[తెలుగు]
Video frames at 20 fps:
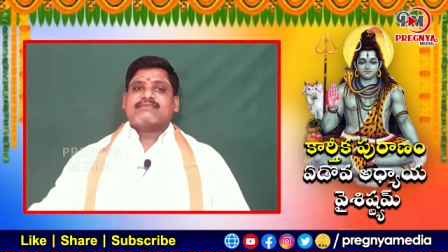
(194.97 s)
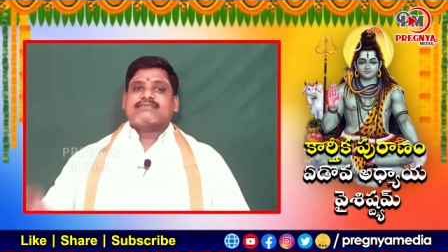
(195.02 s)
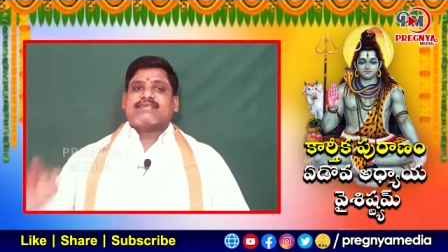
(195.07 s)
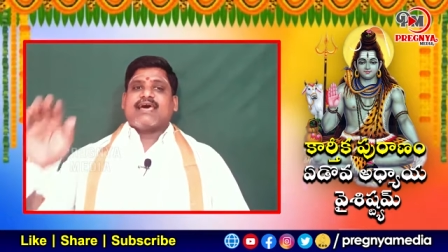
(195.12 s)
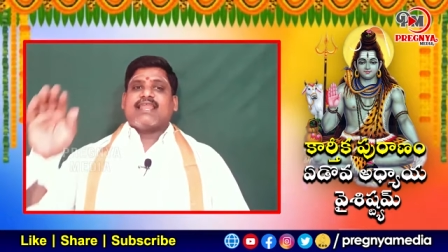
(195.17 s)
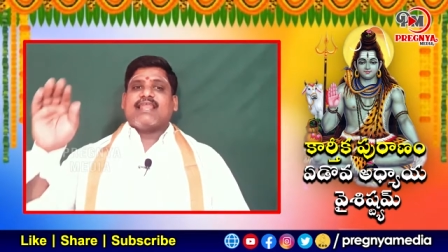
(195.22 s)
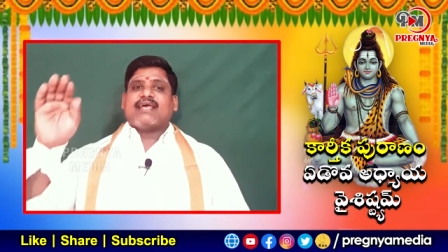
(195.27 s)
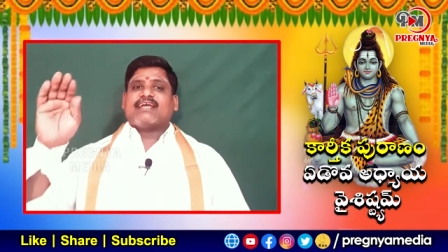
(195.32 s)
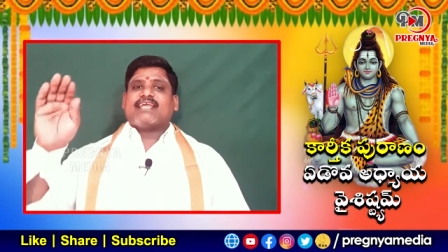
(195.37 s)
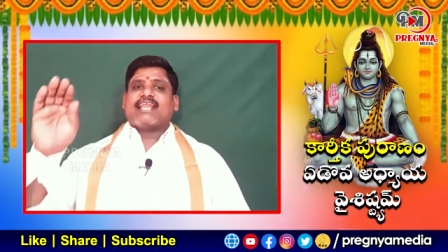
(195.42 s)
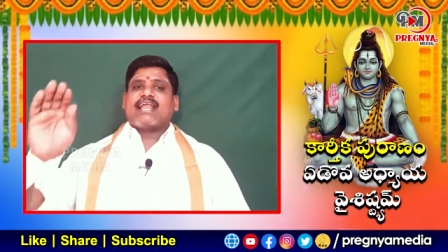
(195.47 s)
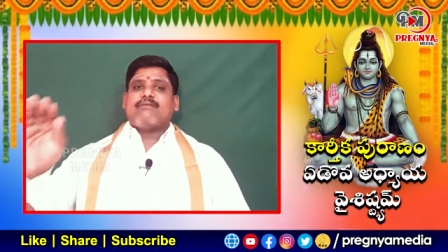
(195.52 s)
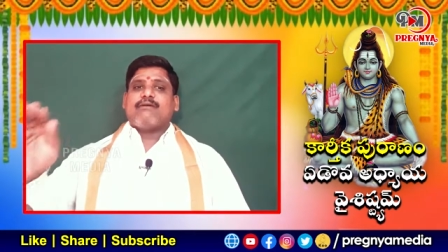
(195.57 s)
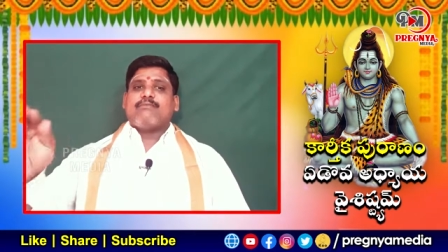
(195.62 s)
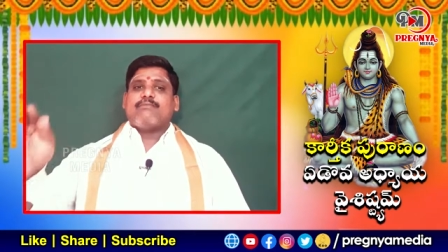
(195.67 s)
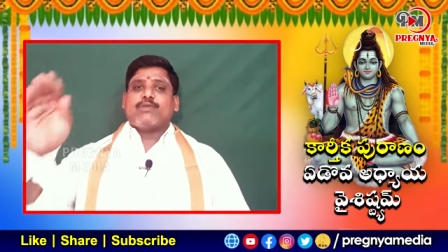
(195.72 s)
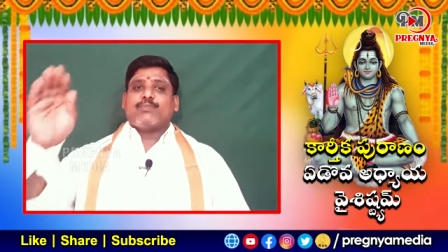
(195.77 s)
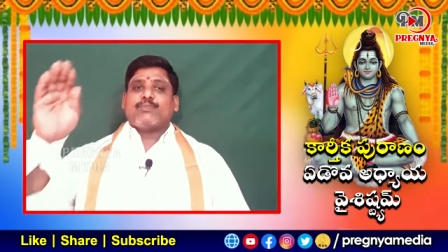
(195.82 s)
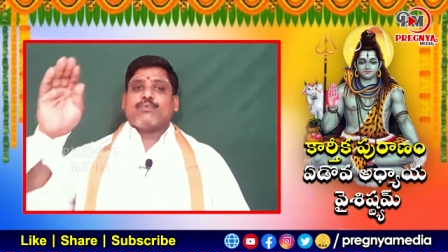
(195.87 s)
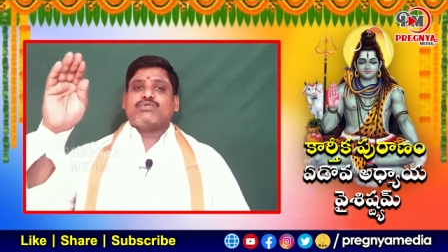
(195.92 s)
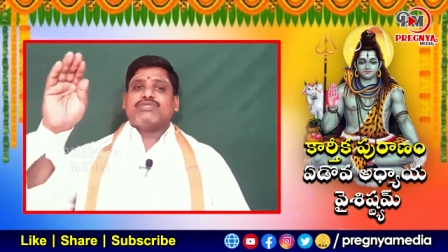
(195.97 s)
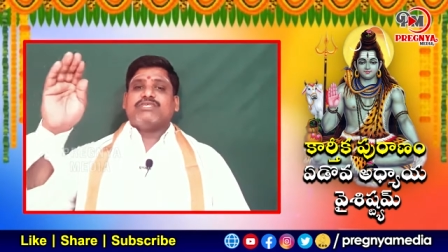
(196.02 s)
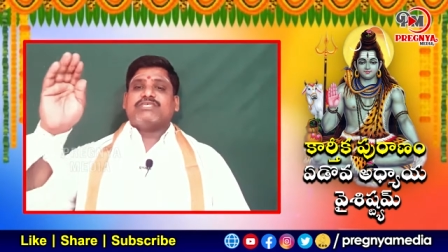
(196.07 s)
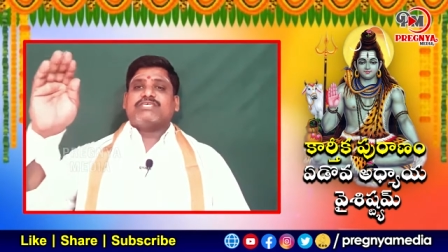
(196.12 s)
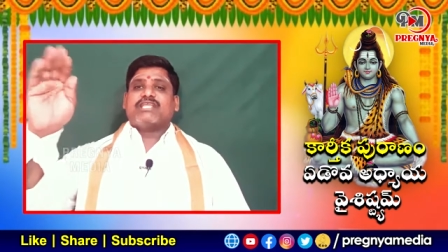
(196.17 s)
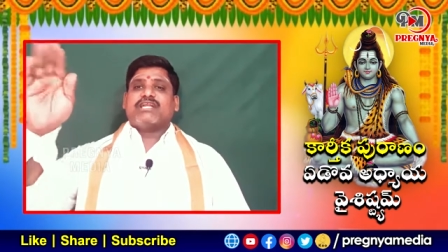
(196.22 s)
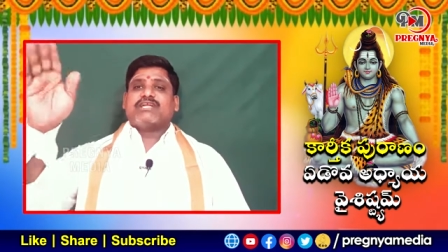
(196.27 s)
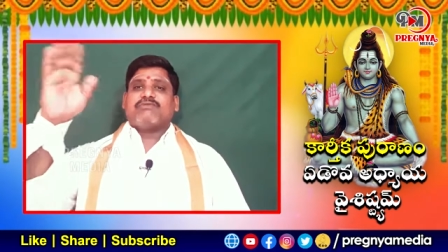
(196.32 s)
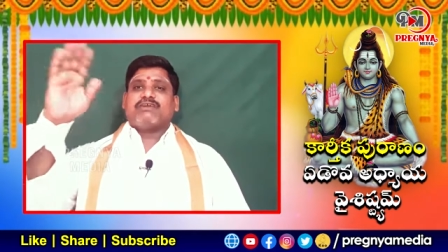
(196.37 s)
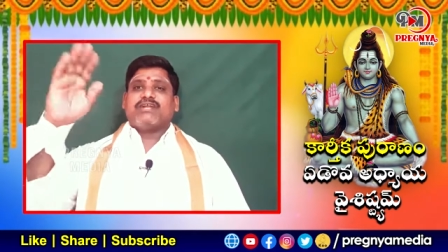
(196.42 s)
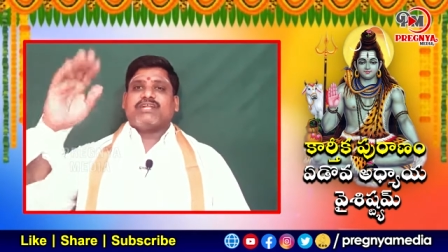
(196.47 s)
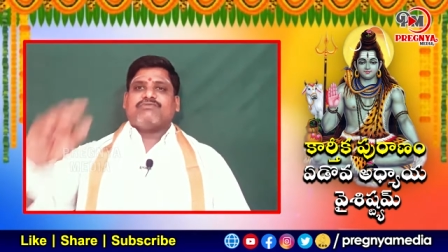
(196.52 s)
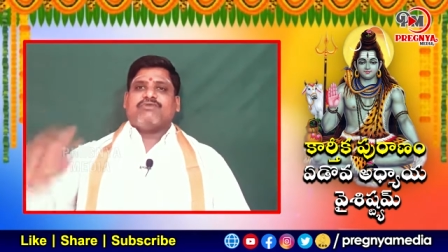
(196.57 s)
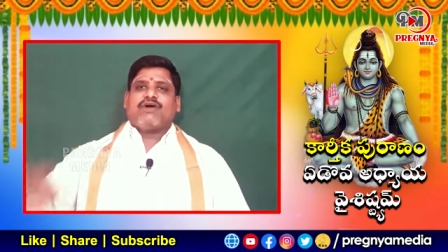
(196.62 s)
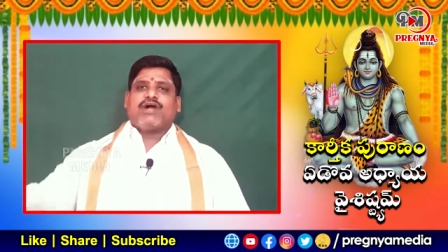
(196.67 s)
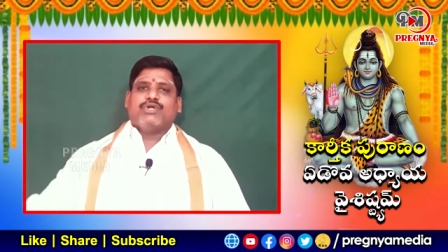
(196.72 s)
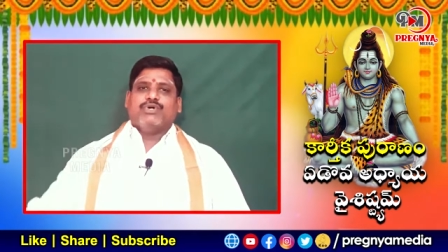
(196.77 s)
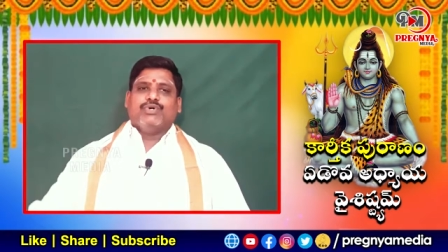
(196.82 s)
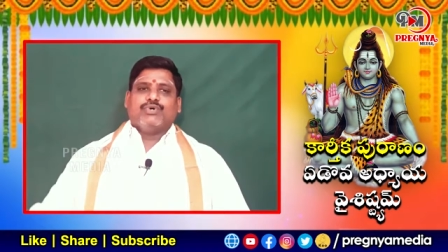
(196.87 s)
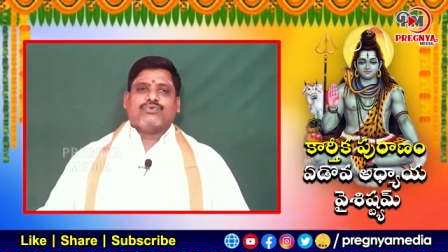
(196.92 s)
సాలగ్రామమును పూజించినటువంటి
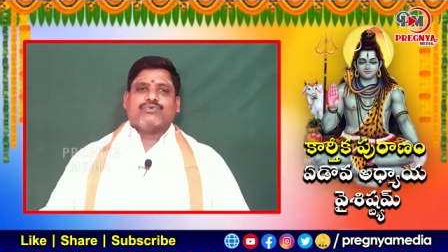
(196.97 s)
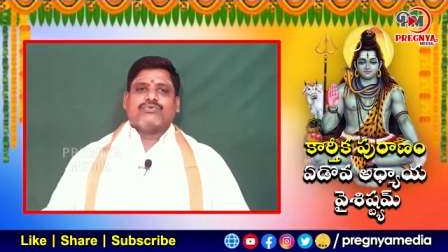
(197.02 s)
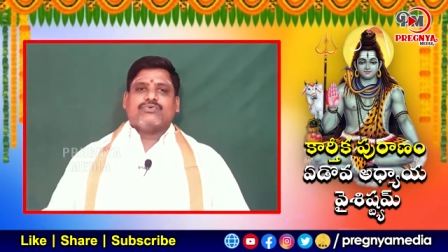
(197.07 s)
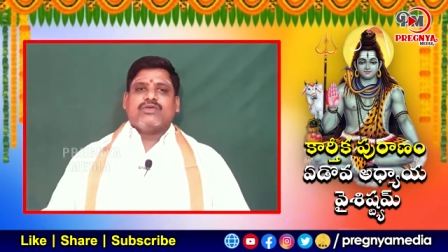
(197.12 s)
వాడు